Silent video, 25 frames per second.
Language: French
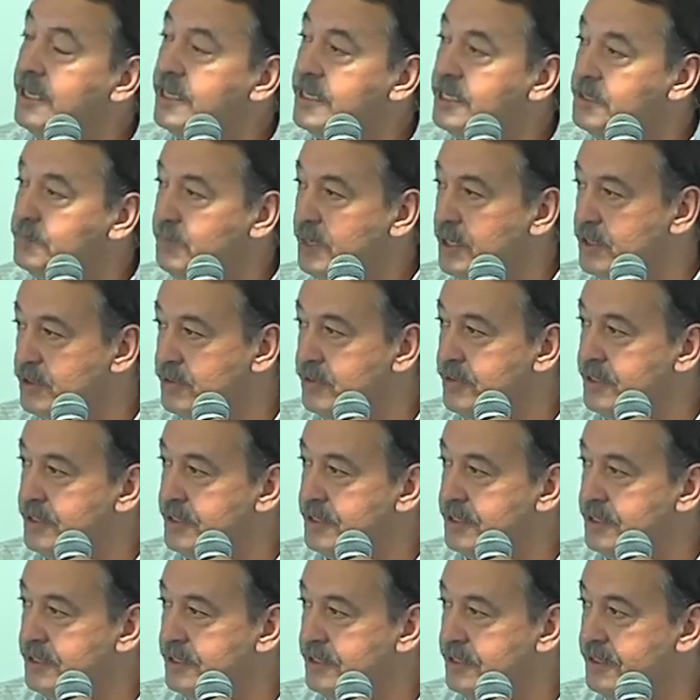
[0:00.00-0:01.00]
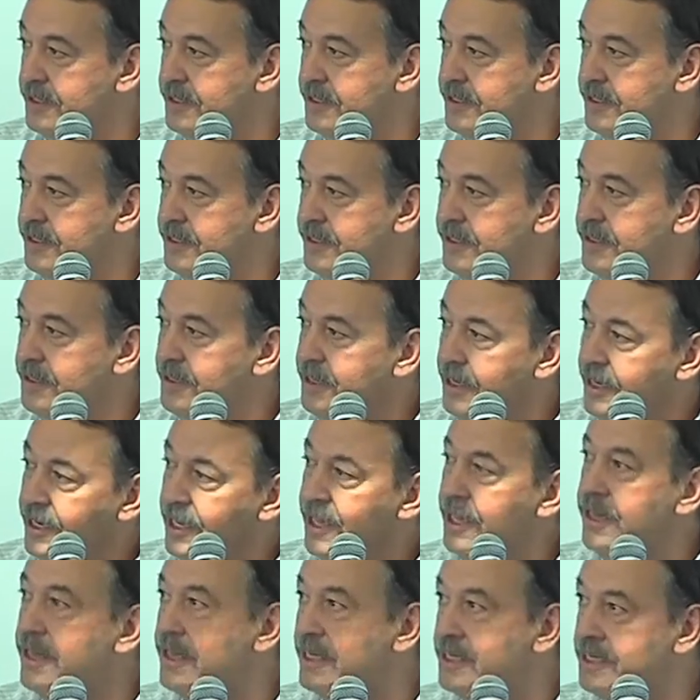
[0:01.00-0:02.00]
Donc on parle de,
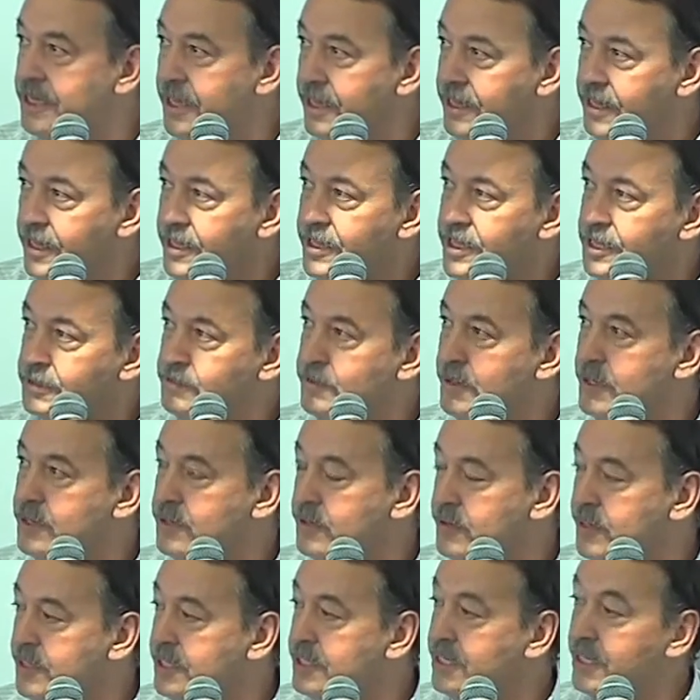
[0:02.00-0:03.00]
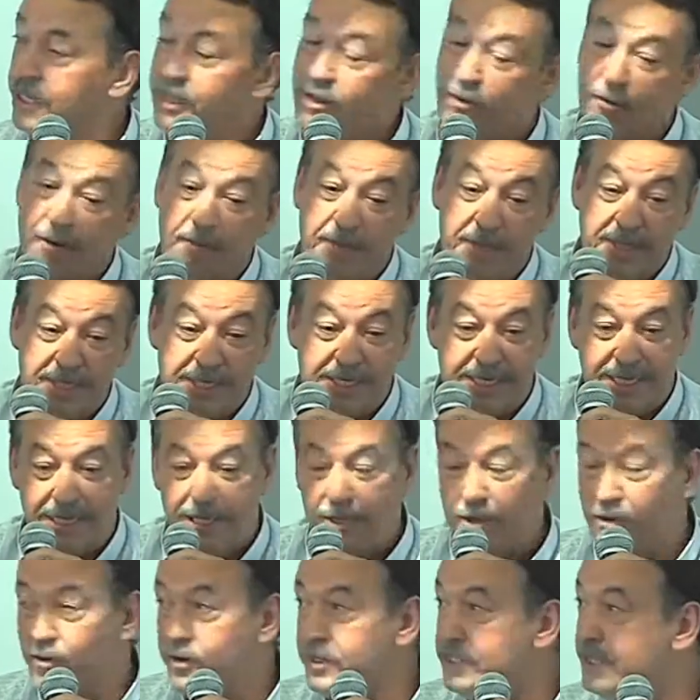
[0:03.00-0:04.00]
500, 500, 600 personnes.
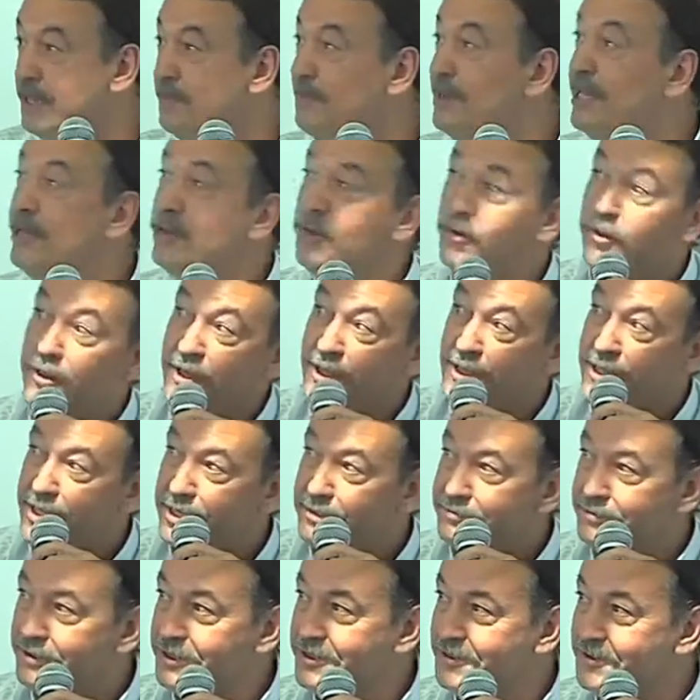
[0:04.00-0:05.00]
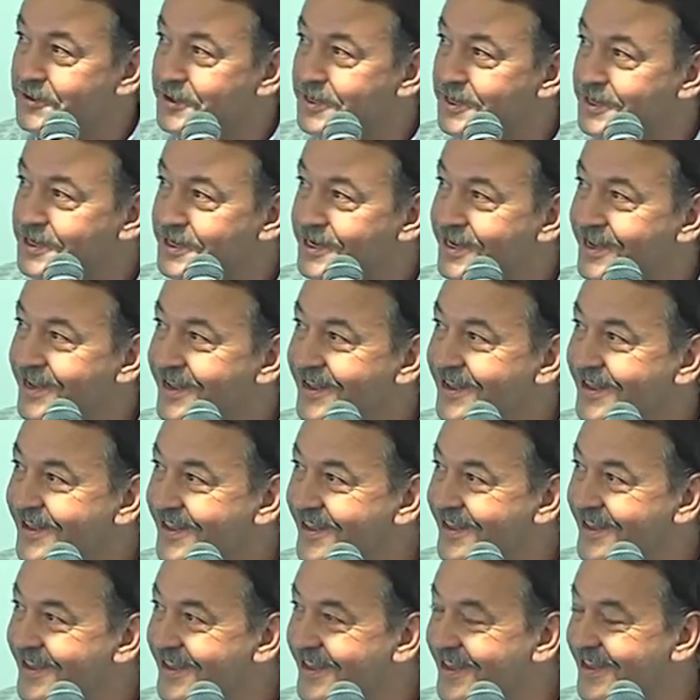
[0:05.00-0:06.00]
On est
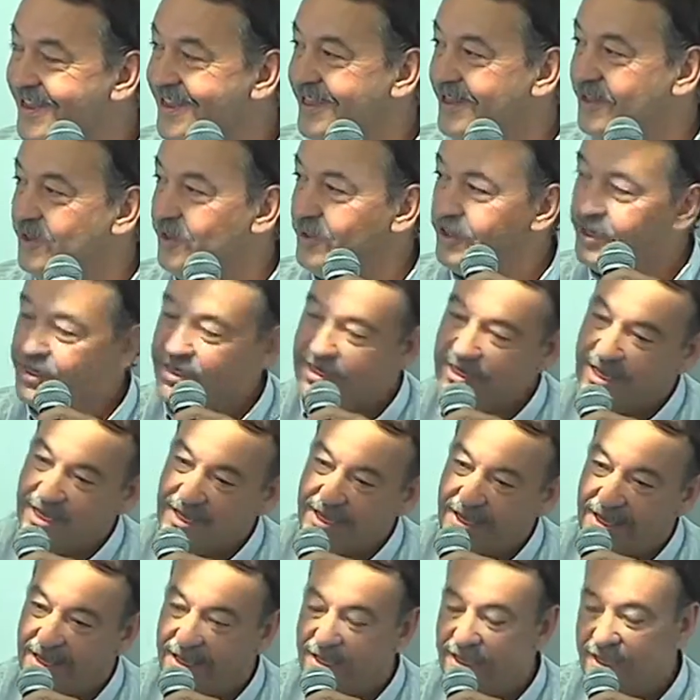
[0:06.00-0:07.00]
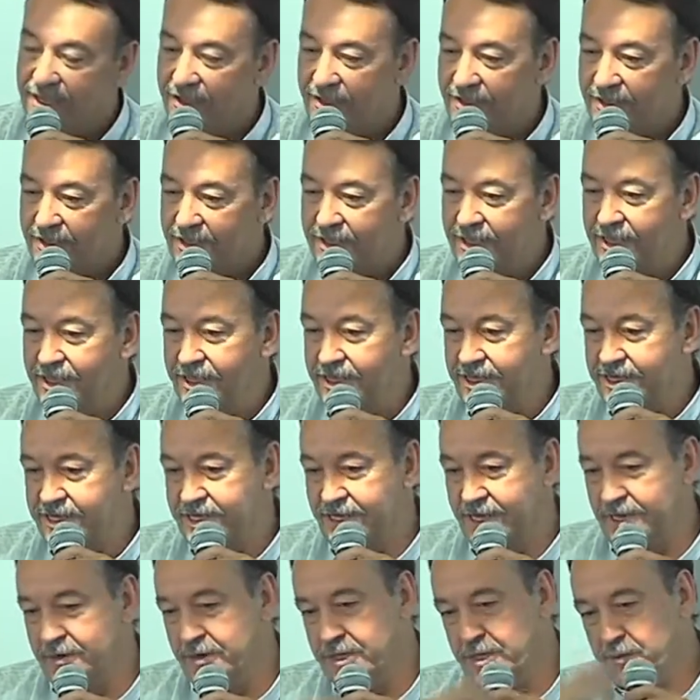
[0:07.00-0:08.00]
arrivé même à, 1200 personnes
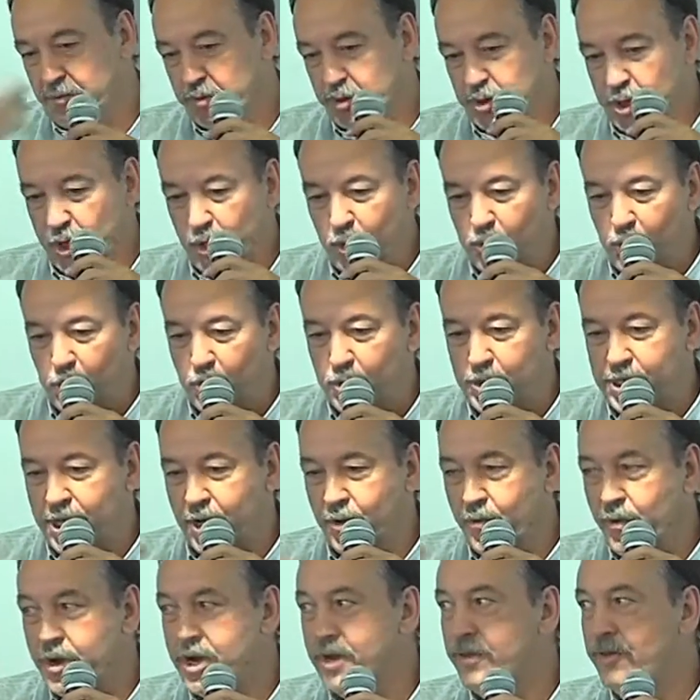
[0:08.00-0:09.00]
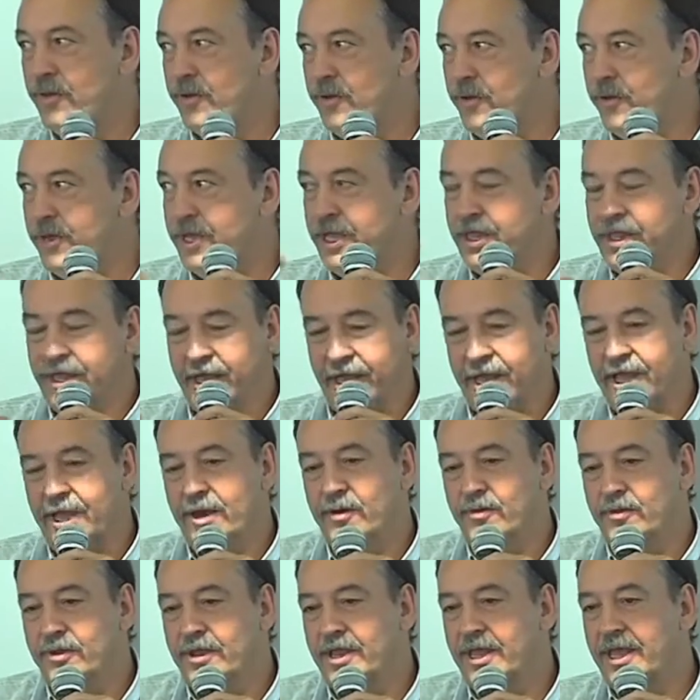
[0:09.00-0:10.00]
derrière. Et ce sont
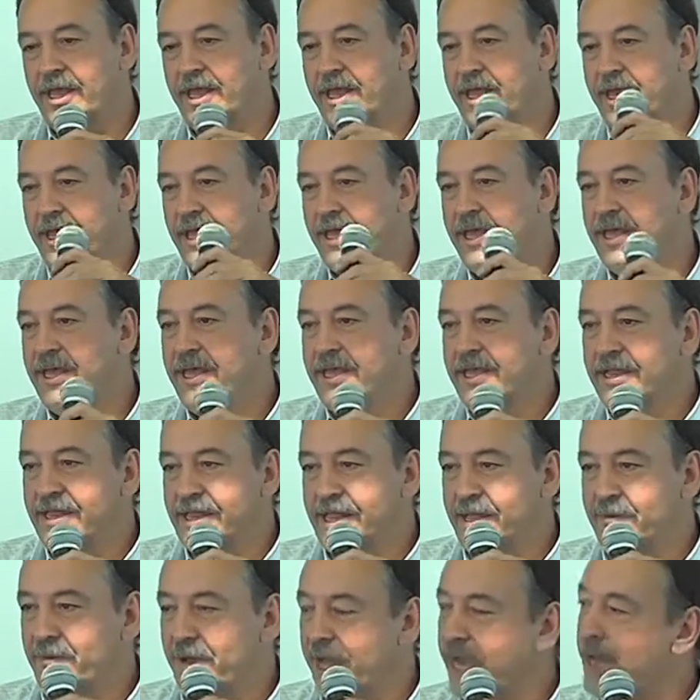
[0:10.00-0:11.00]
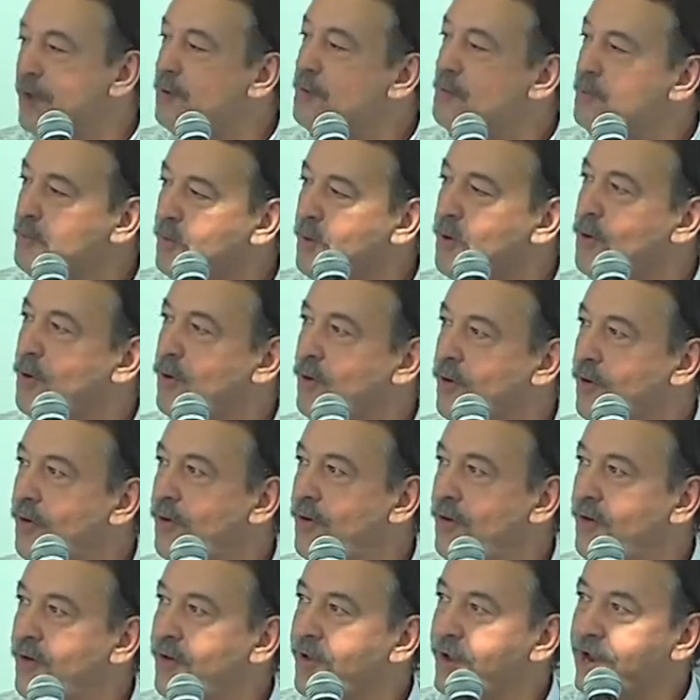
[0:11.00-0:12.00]
tous mis d'accord
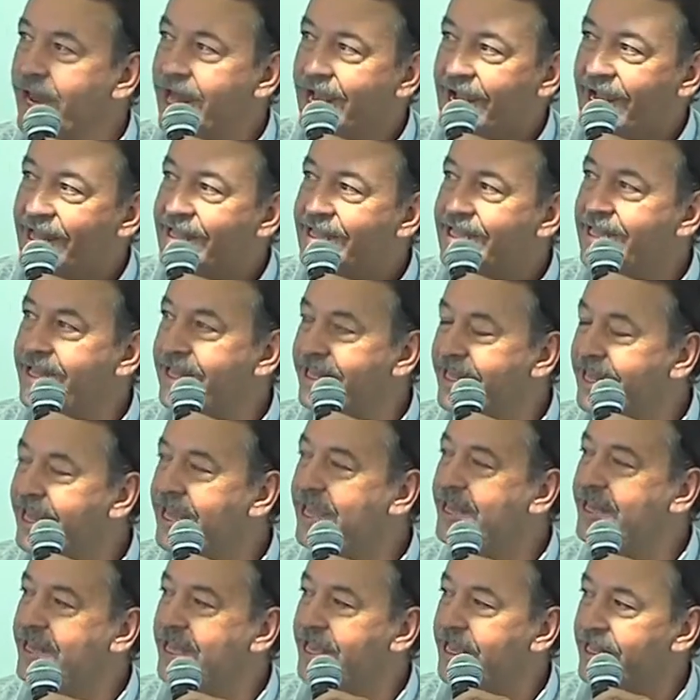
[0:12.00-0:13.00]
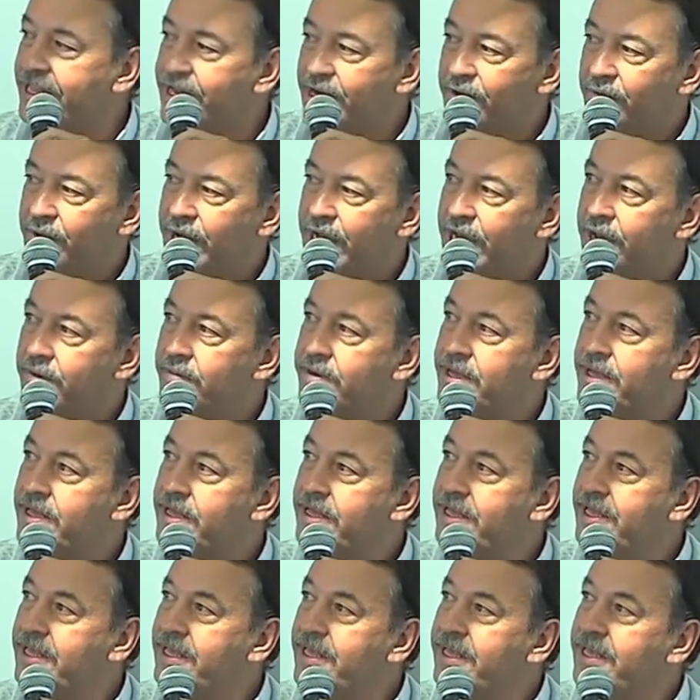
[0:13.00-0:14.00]
et ils ont un peu réduit le
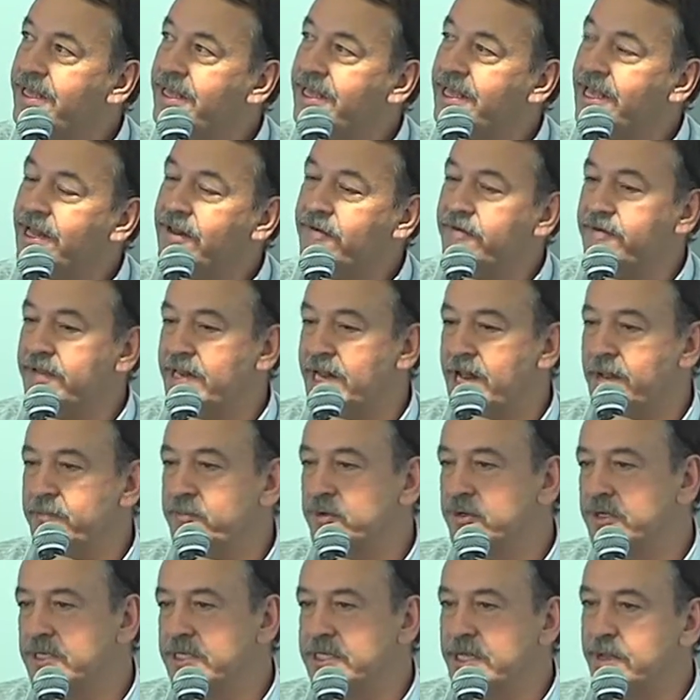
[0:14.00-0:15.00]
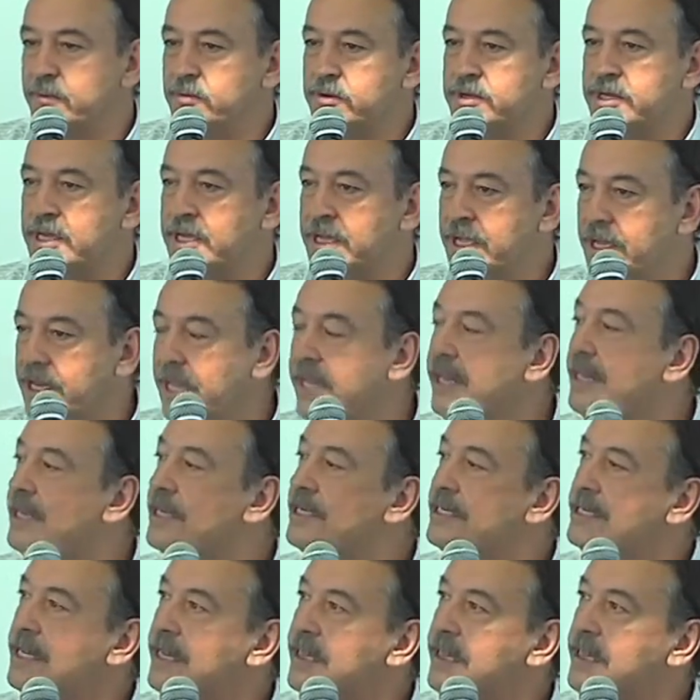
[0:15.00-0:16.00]
nombre de personnes qui travaillaient autour de cela.